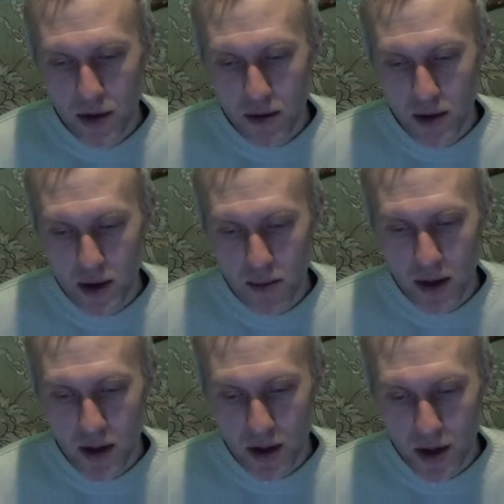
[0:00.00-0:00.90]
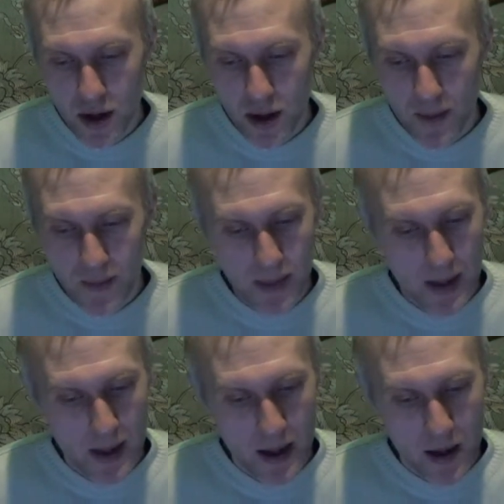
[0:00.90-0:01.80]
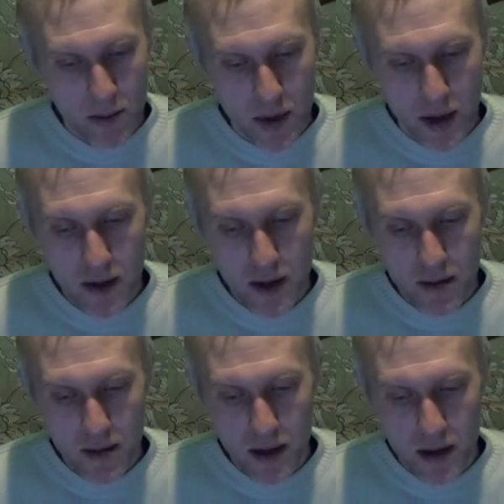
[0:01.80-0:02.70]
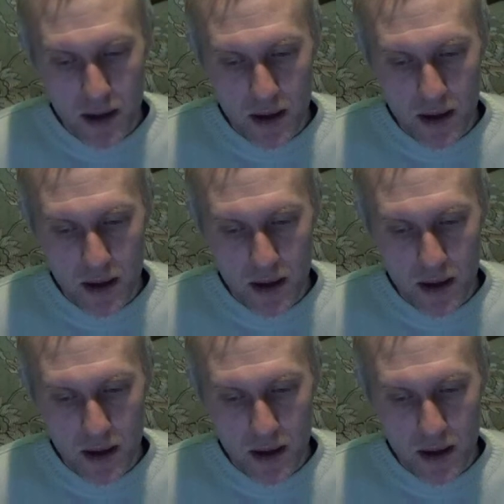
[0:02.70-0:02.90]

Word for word: что это продолжение. Правительство